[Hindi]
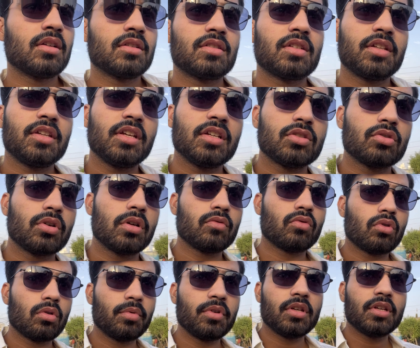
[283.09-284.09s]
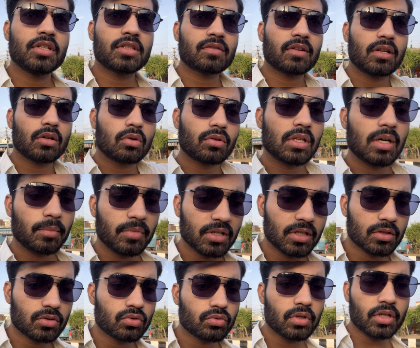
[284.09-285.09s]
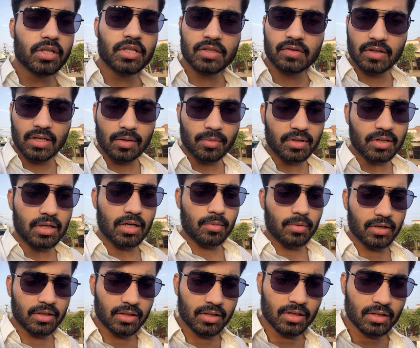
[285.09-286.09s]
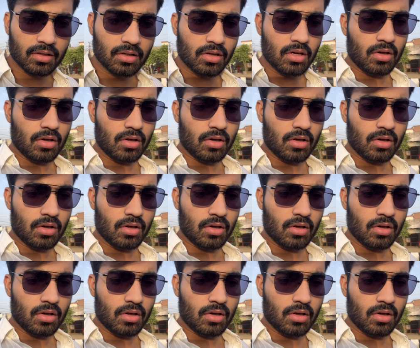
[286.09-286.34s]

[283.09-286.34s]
सरिये जो हैं वो अभी इस वाले गोदाम में गढ़ चुके इस वाले में गढ़ना बाकी है